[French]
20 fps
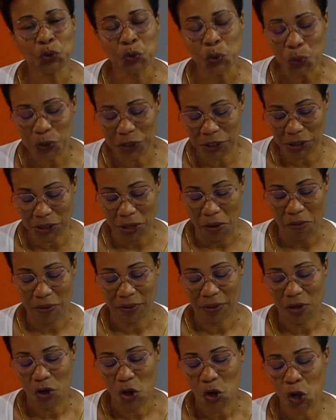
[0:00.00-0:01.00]
tout temps,
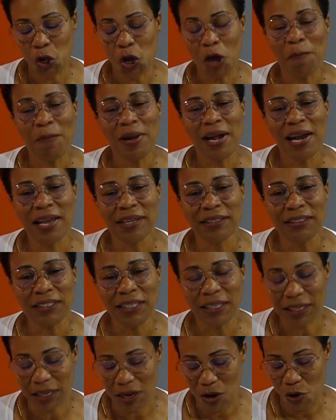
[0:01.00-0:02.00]
comme
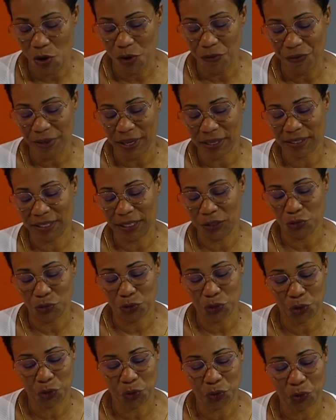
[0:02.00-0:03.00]
l'indique le verset
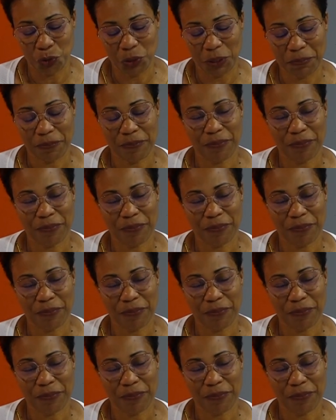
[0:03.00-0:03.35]
d'aujourd'hui.